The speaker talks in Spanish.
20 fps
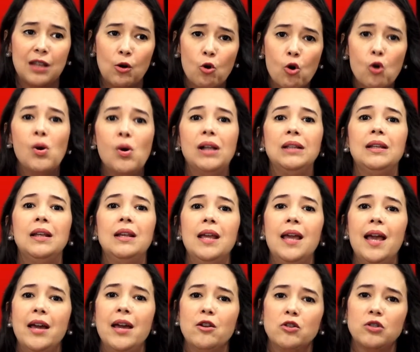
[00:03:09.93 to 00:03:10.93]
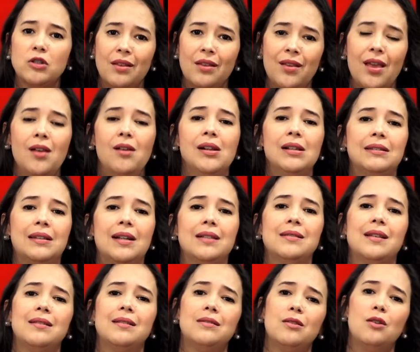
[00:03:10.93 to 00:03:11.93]
hubo el dinero, se dieron las
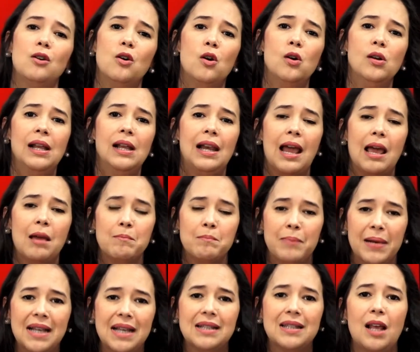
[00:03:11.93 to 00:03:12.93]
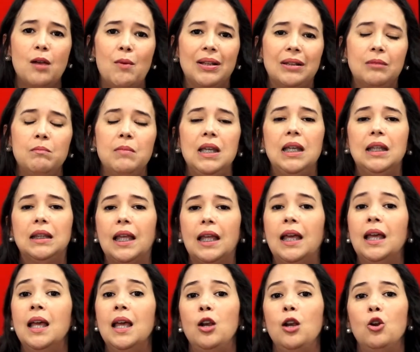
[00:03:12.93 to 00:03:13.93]
transacciones, la empresa lo
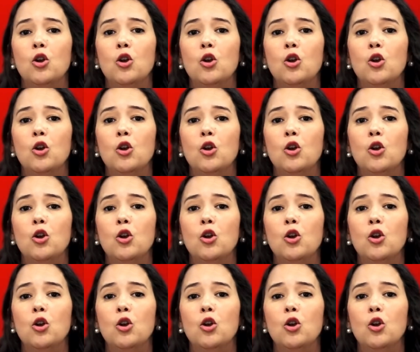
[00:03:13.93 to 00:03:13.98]
admite,